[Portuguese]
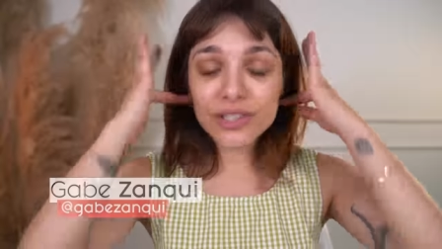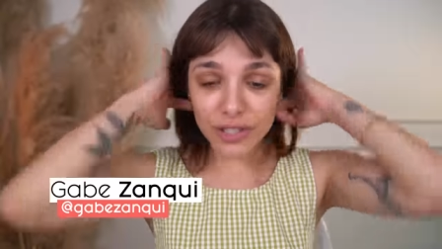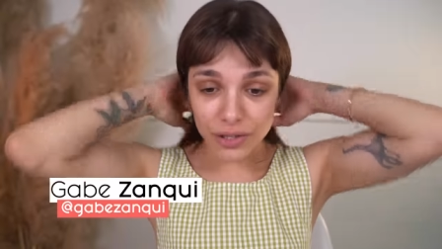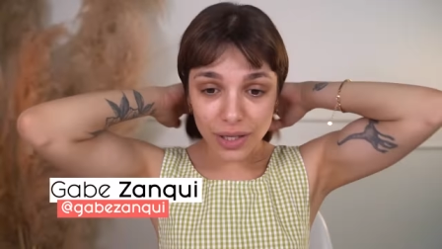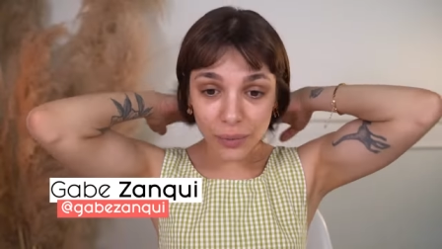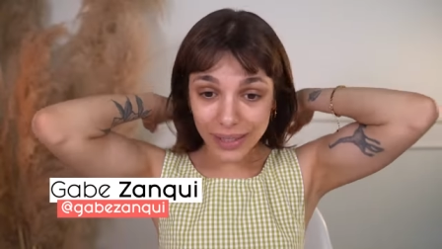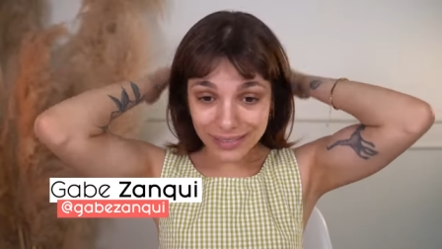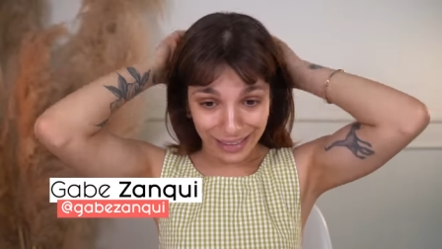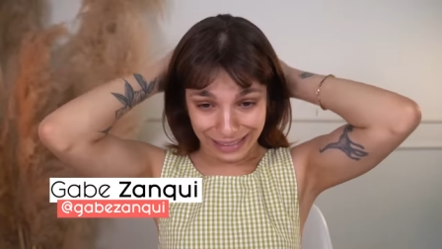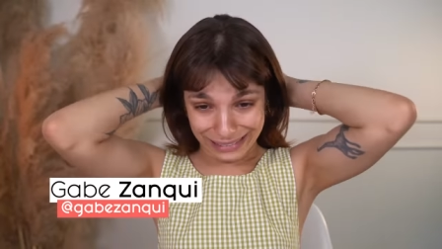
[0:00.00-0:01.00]
Ai, gente, eu não
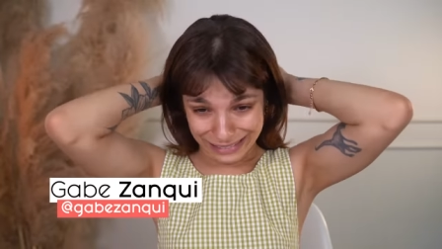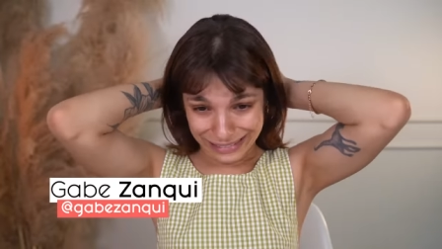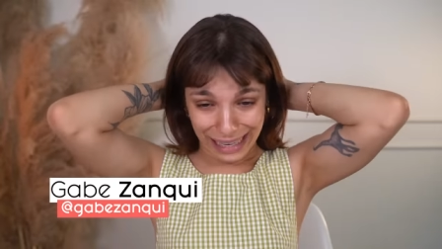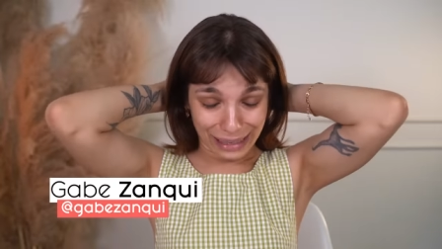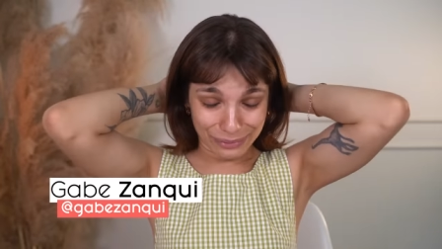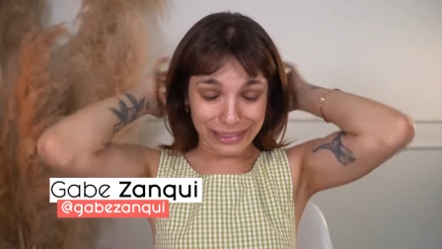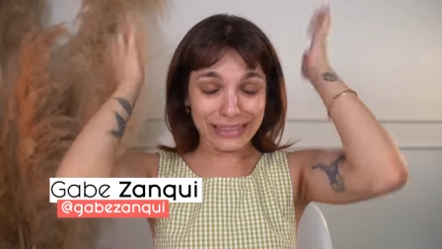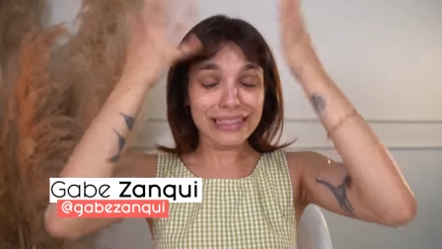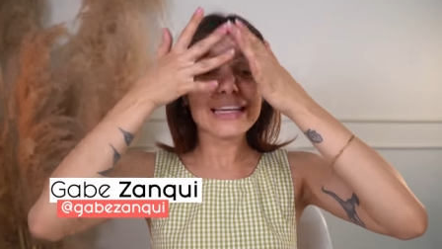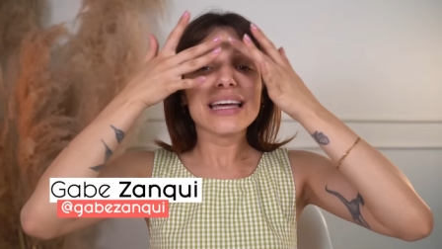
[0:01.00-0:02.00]
aguentei, sabe?
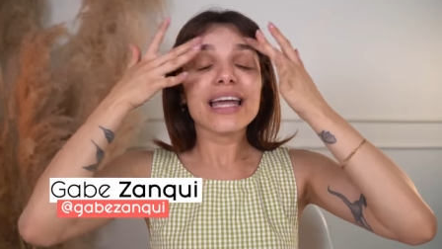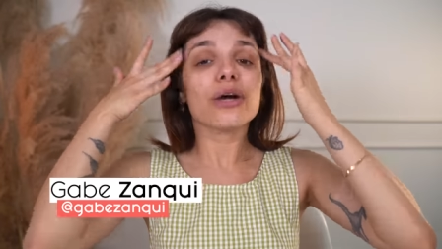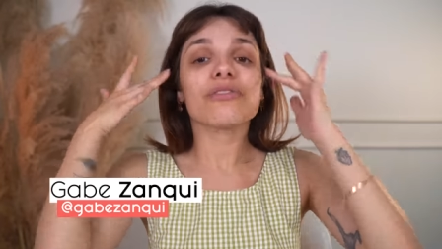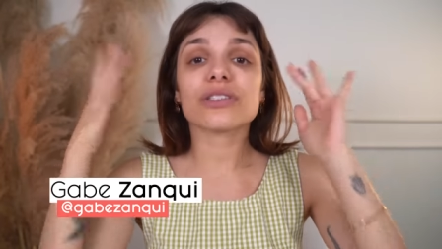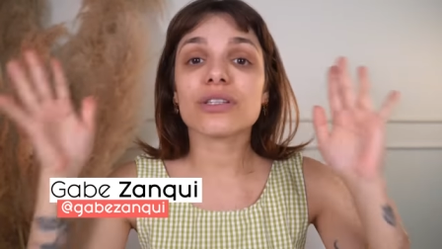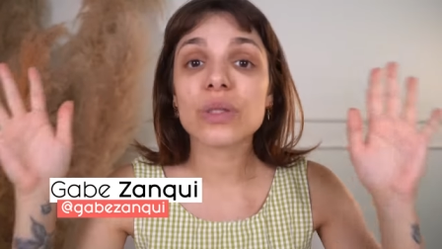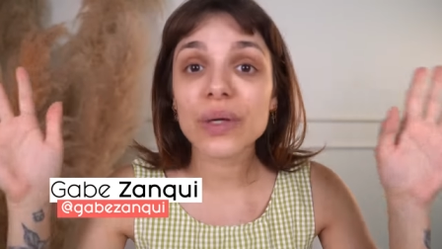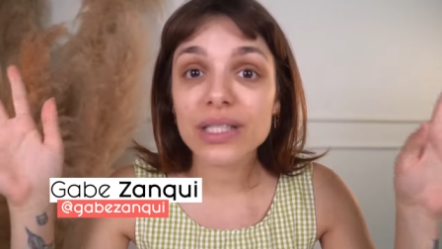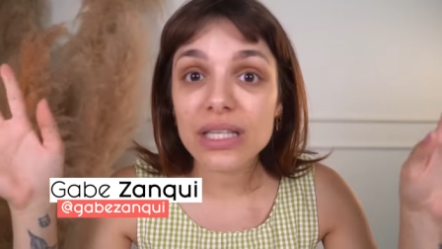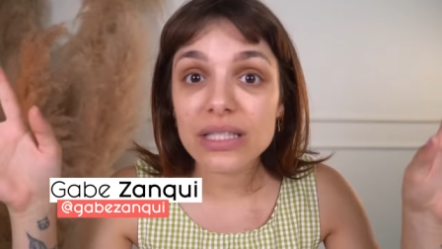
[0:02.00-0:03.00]
Eu faço as
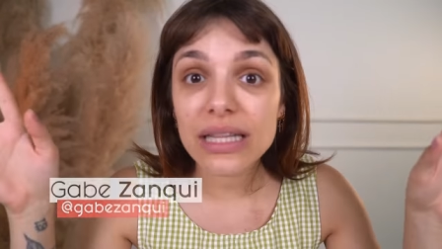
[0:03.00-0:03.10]
coisas